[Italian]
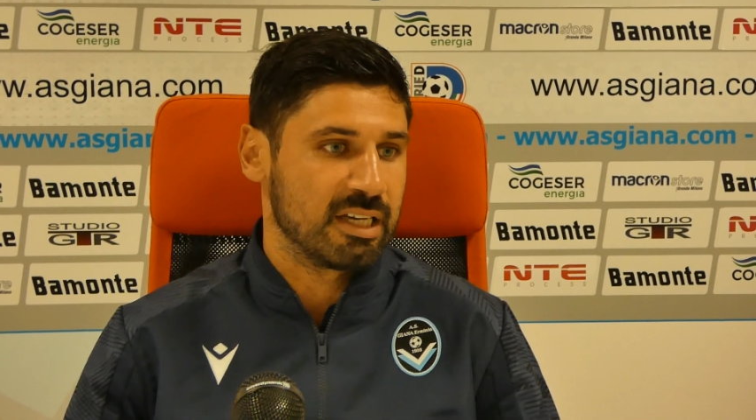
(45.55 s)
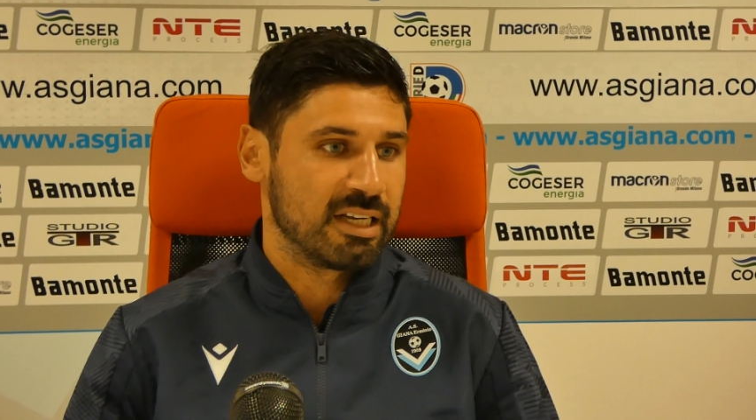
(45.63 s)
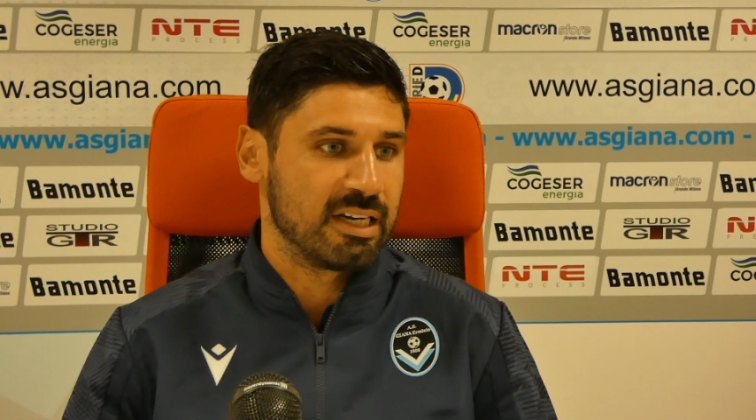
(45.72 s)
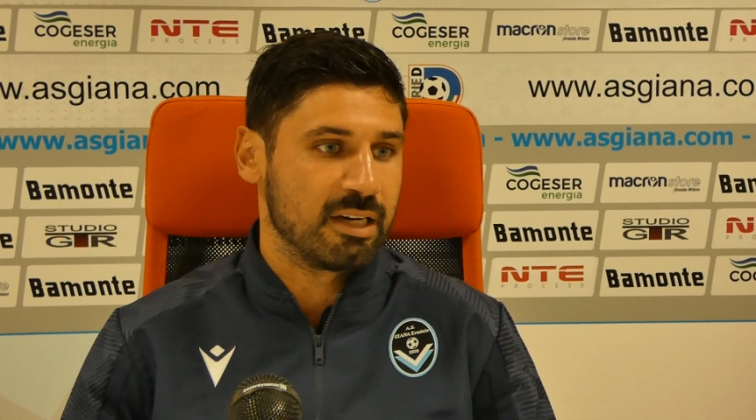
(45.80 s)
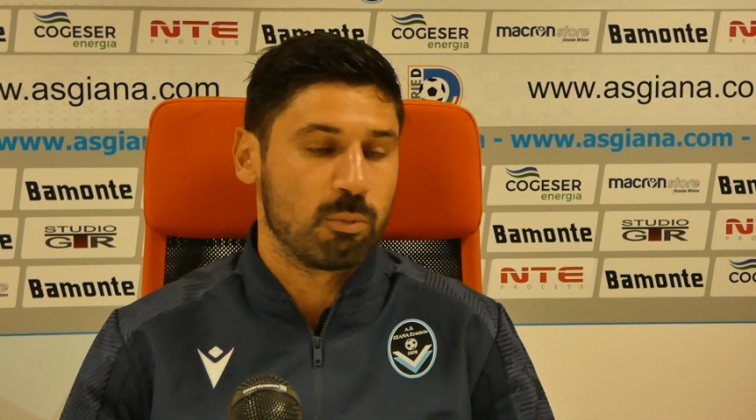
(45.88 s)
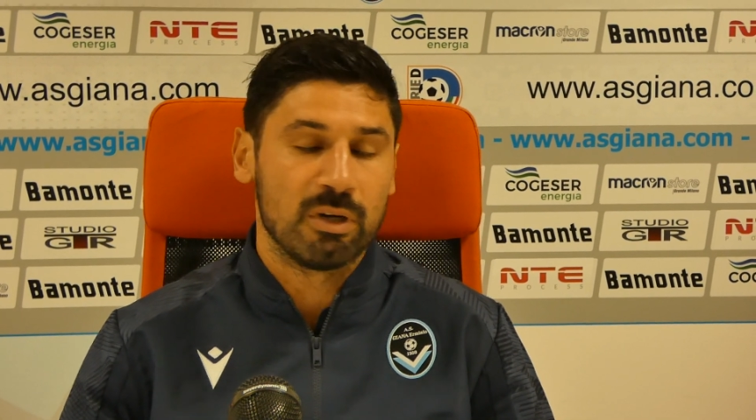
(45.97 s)

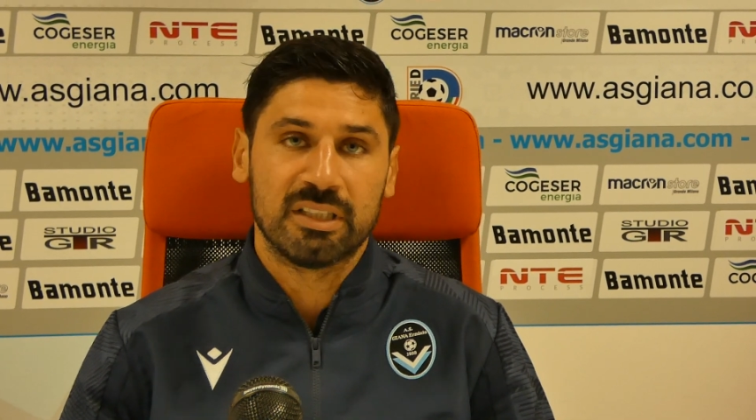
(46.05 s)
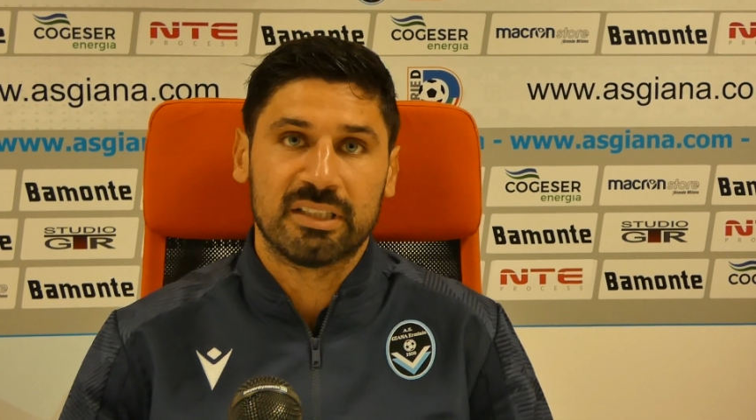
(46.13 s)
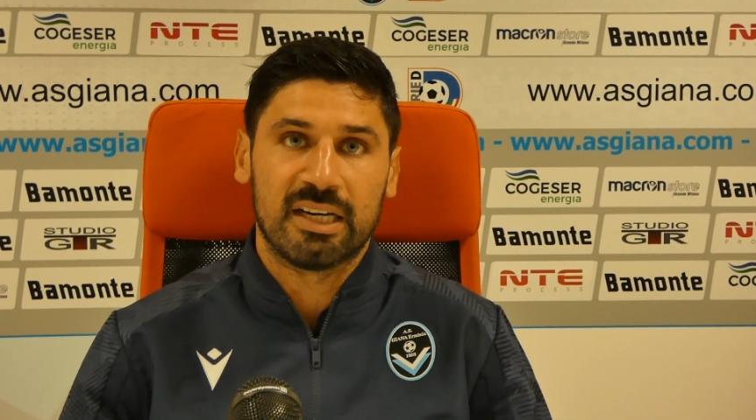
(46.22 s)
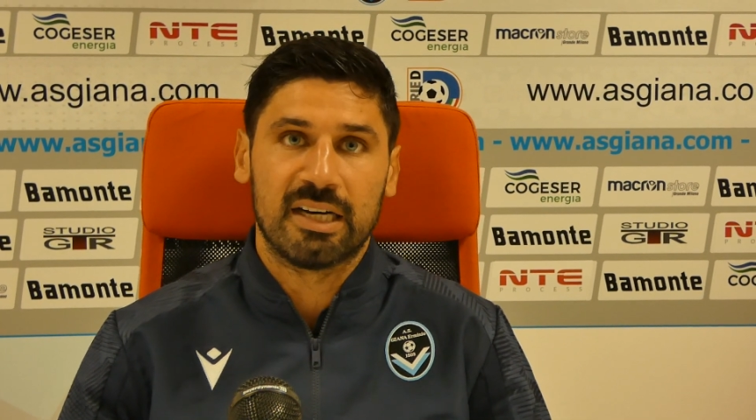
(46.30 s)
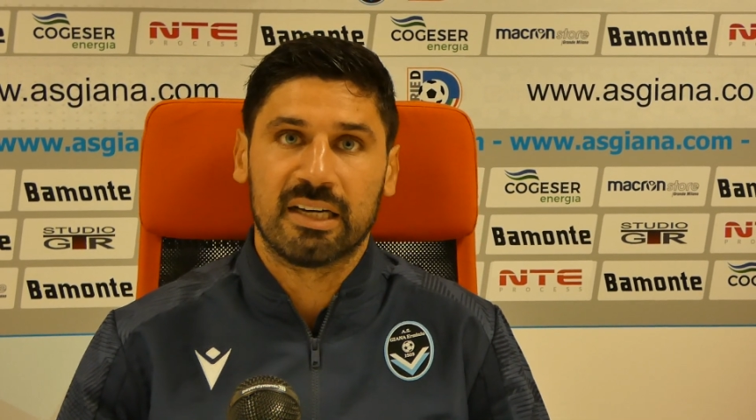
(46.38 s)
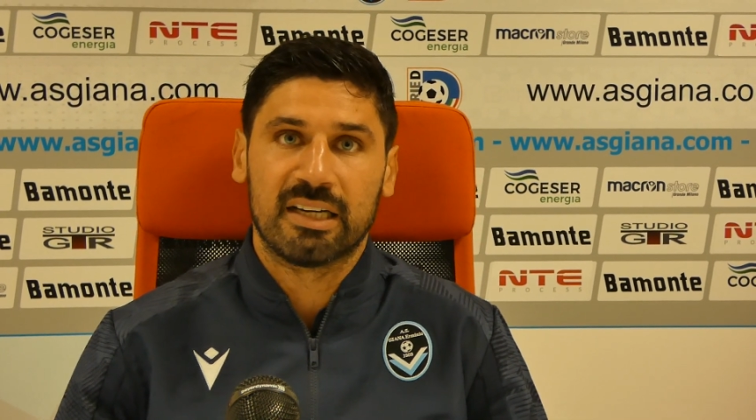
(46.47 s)
grande
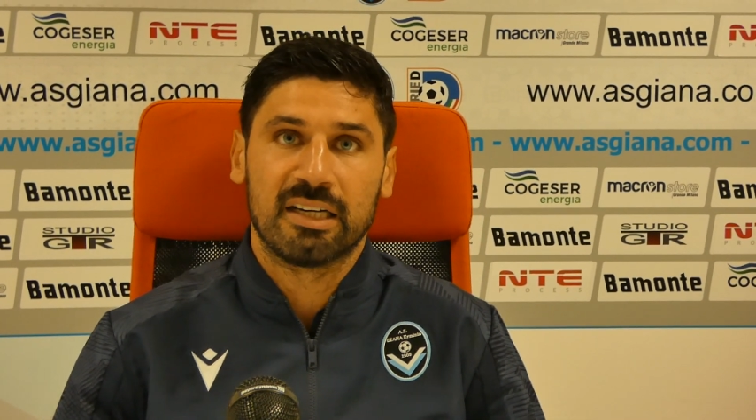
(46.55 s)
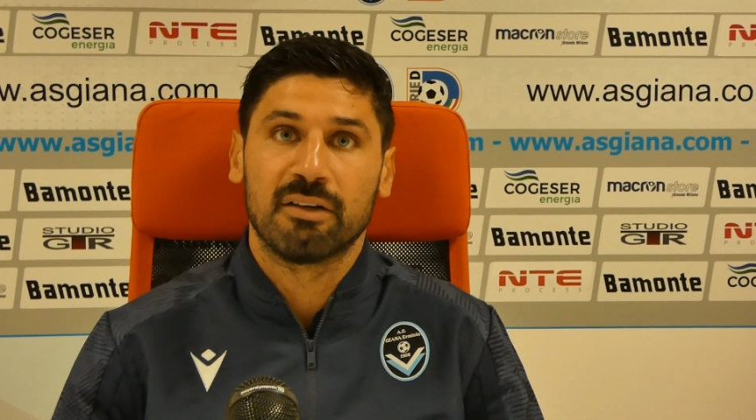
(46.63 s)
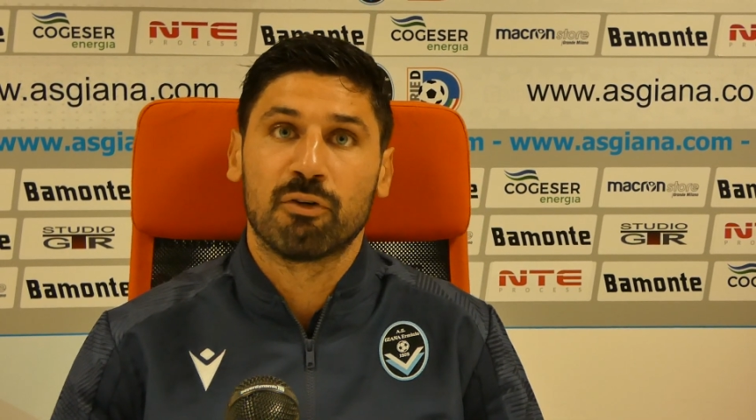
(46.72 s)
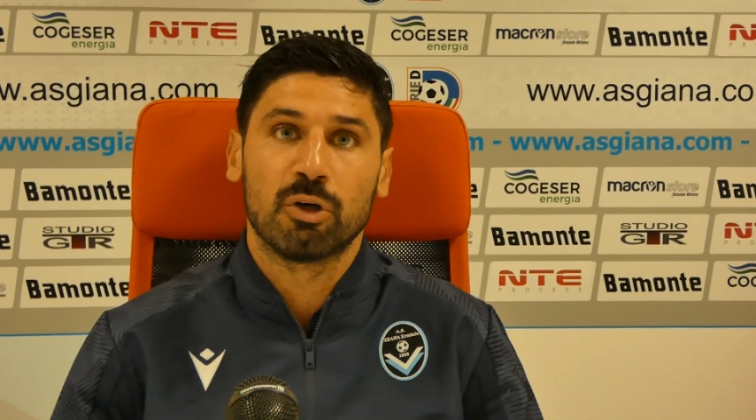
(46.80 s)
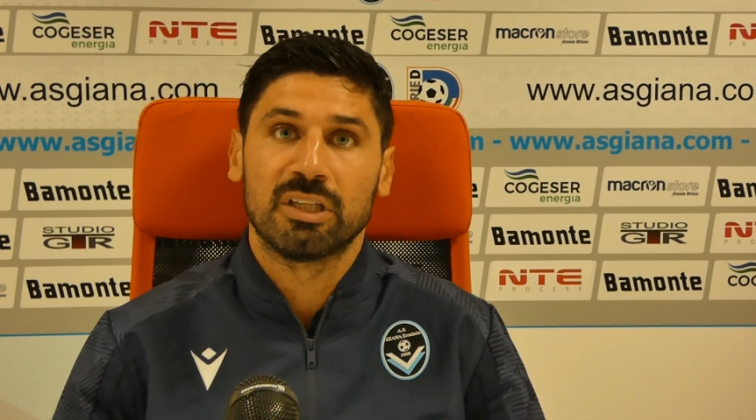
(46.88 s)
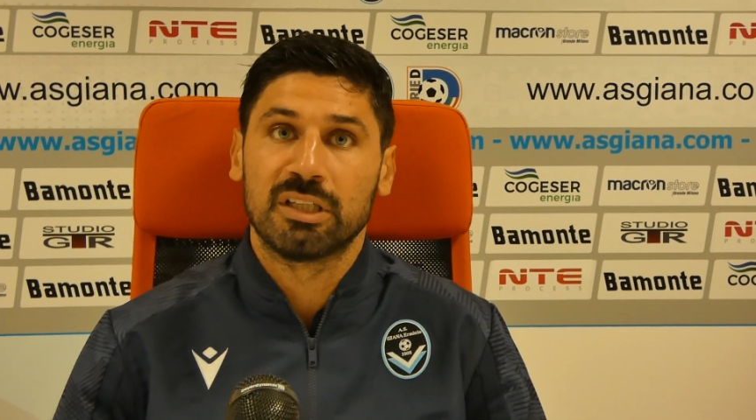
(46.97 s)
qualità, grande
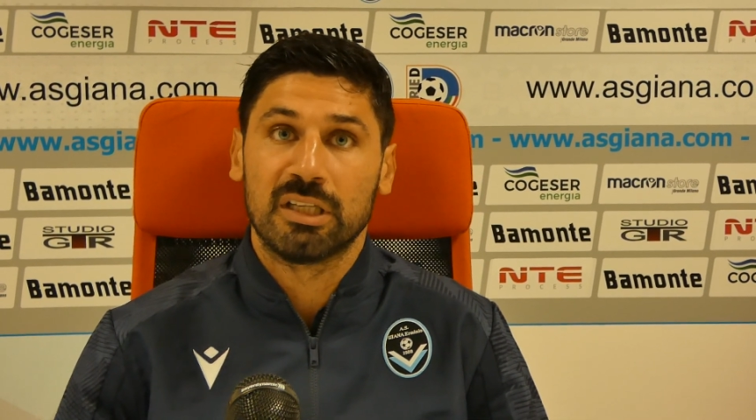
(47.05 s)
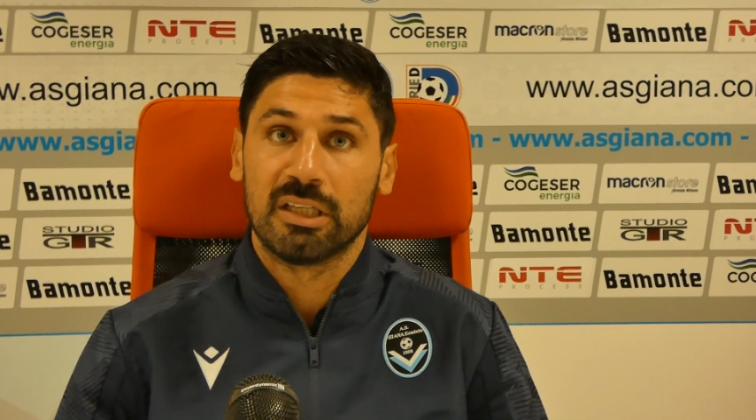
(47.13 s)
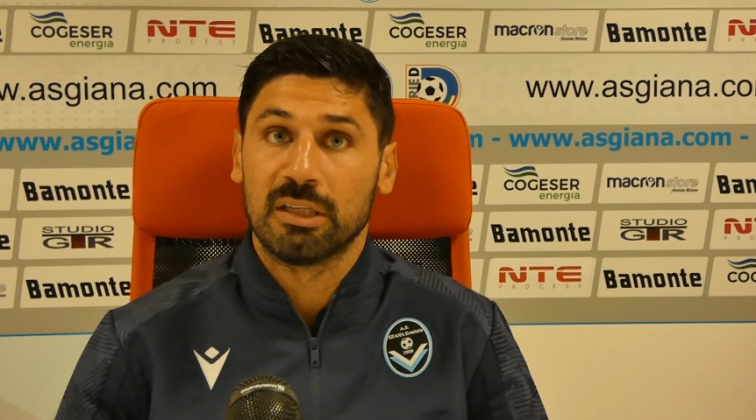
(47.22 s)
voglia di,